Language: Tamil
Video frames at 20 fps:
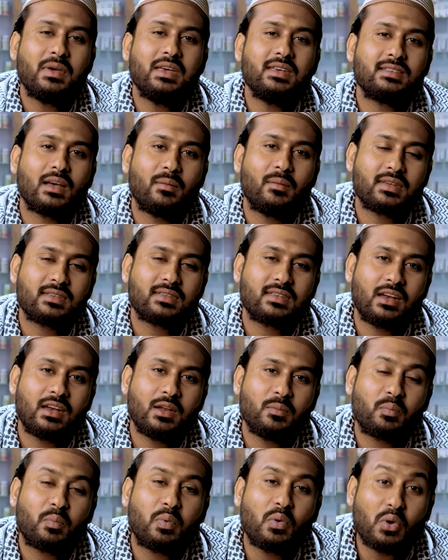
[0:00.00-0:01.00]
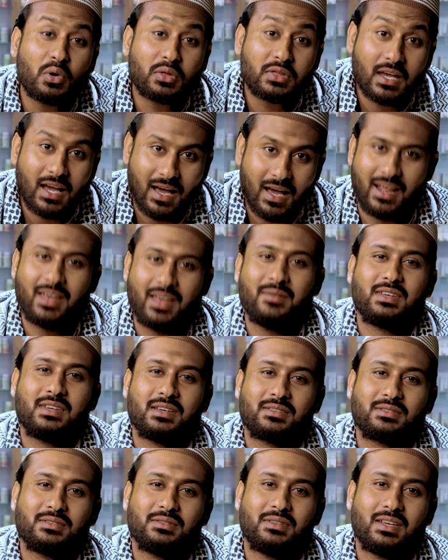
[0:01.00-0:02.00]
உங்களுக்கு இருக்கிற பிரச்சனைகளையும் இது
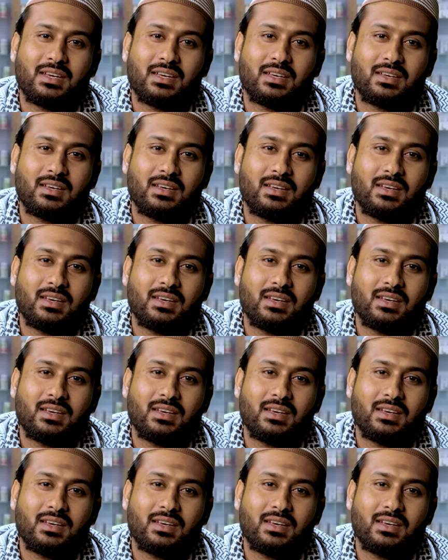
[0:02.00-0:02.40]
தீர்த்திடும்